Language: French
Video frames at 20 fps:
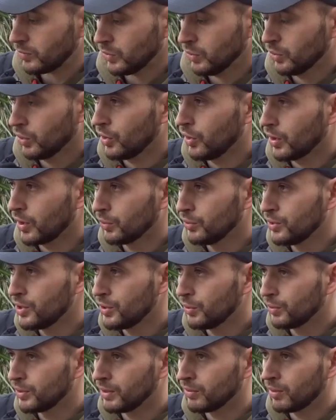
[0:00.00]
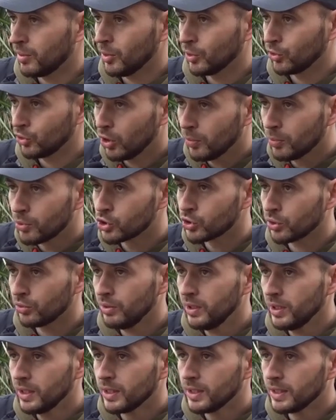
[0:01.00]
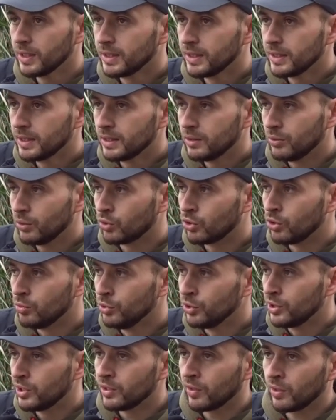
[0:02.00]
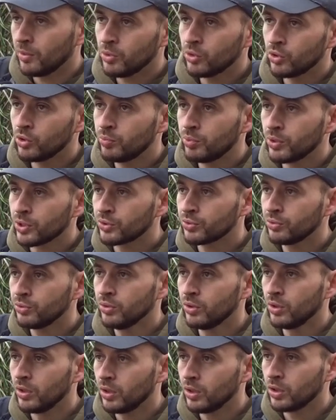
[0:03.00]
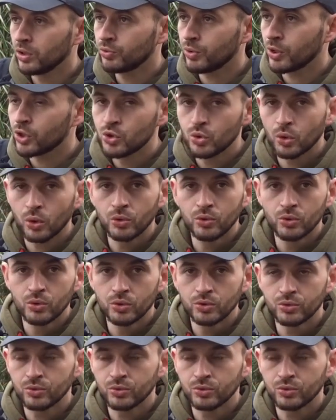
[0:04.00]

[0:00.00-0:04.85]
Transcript: Donc les conditions étaient vraiment top aujourd'hui. Donc le but était vraiment que le poisson soit curieux